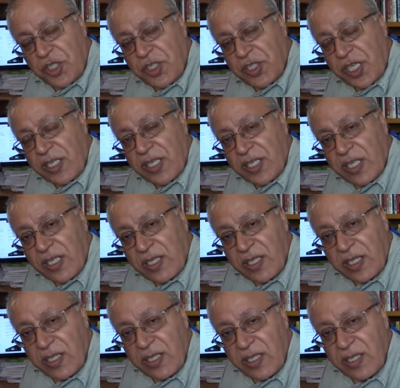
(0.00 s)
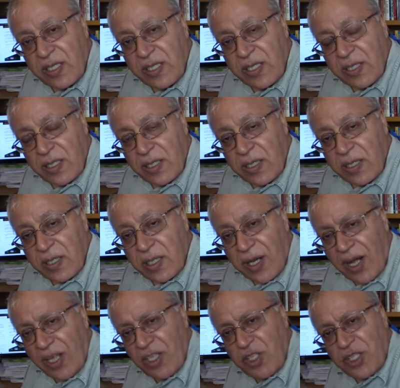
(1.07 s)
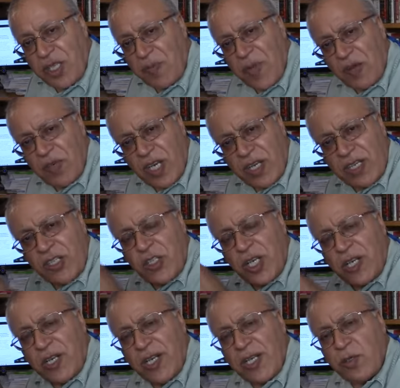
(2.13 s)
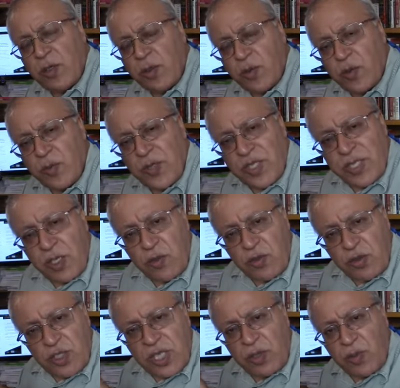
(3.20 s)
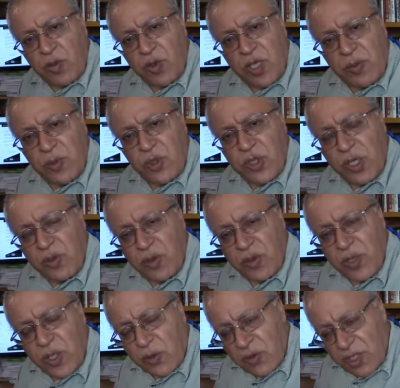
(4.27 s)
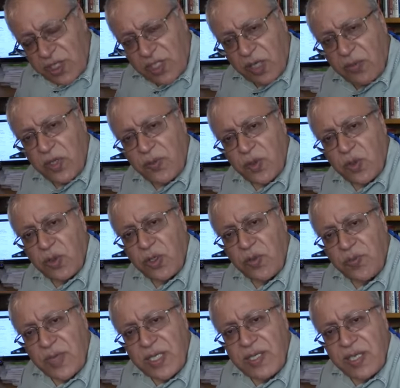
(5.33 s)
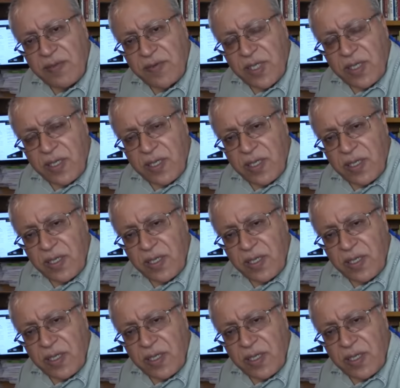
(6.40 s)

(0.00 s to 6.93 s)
tarikatları Al işte Mevlana Celaleddin Rumi diye yüceltiyorlar, yüceltiyorlar. Onun kitabını bir okuyun Mesnevi.